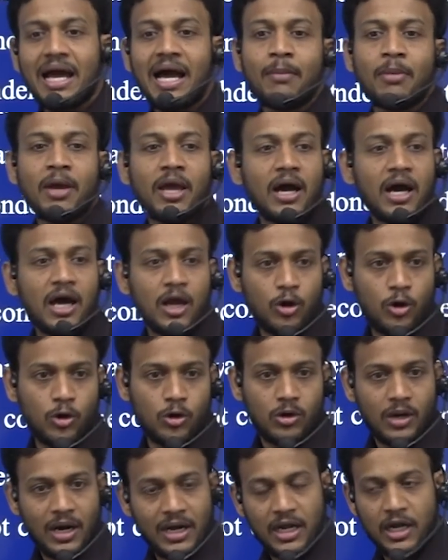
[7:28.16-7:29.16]
యాభై ఆరులో
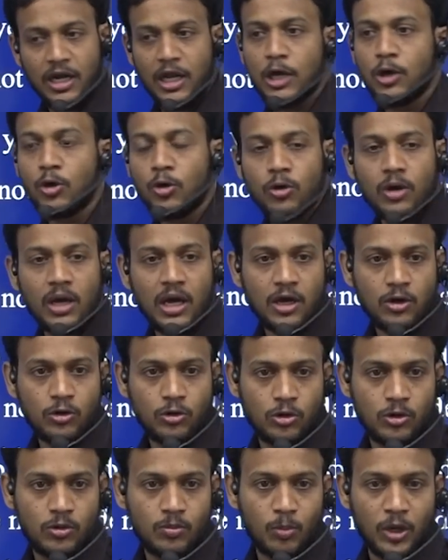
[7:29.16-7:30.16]
అంటే నెహ్రూ గారు
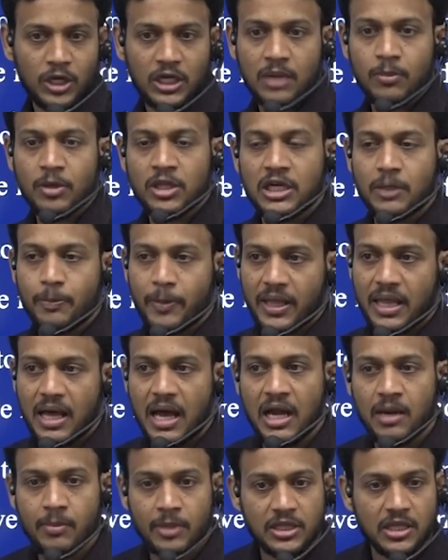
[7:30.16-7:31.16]
మొట్టమొదటి
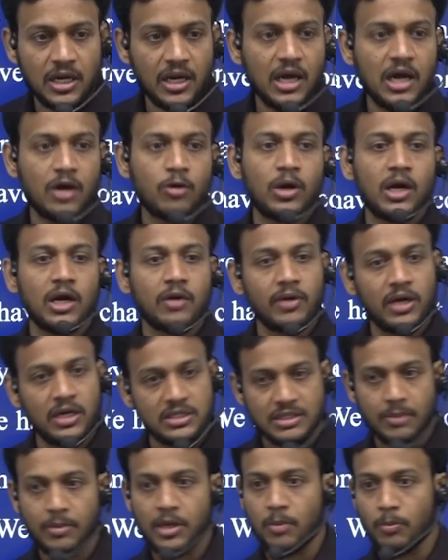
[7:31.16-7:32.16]
ప్రధానమంత్రిగా ఉన్నటువంటి
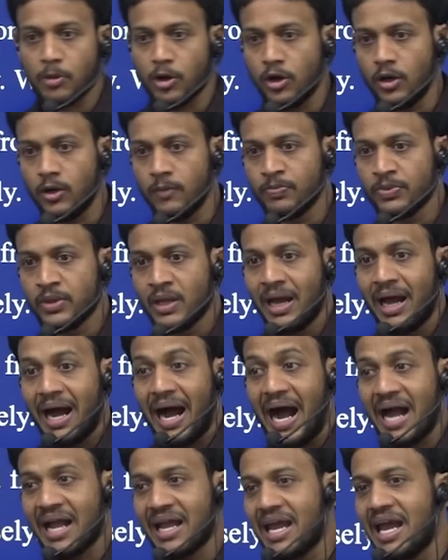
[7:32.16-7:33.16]
సమయంలో
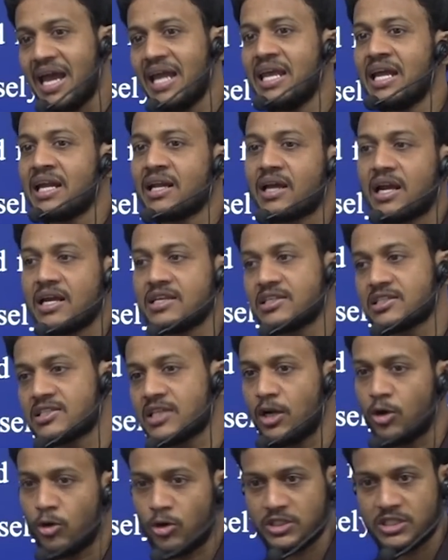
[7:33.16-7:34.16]
హంగేరియన్ క్రైసిస్
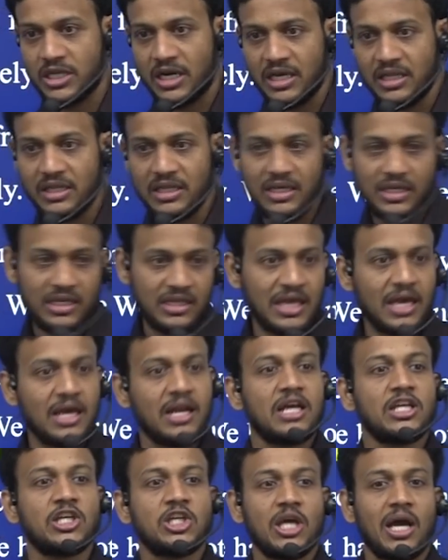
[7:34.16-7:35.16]
అని ఒకటి జరిగింది ఇదే
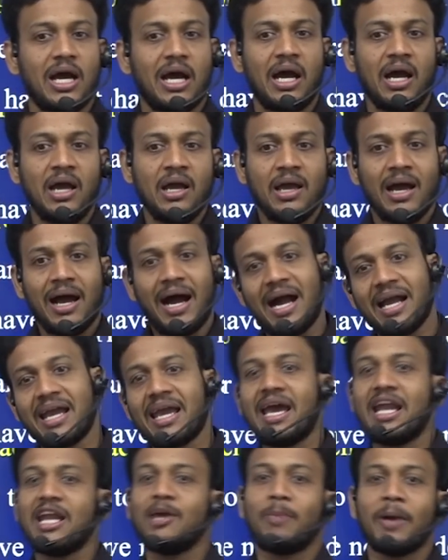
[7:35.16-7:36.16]
రష్యా
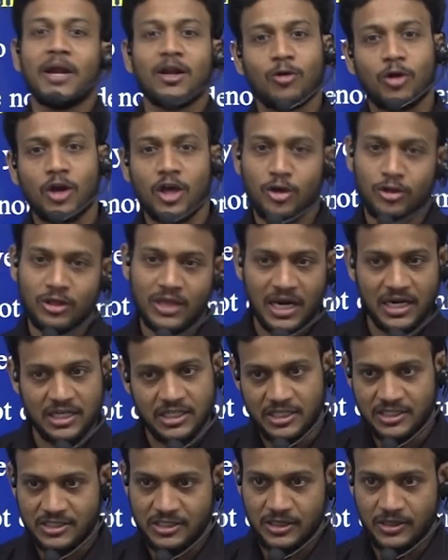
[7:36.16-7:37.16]
హంగేరీ పైన కూడా యుద్ధాన్ని
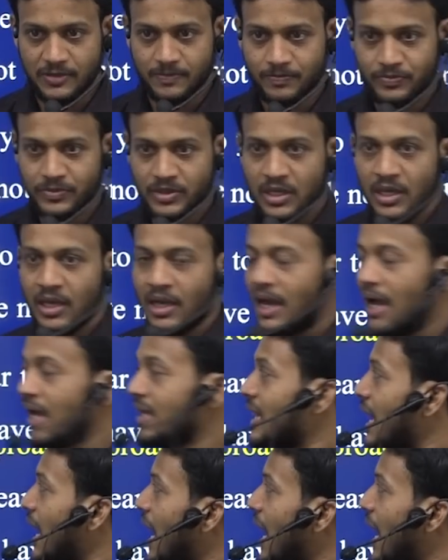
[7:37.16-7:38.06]
చేసింది అయితే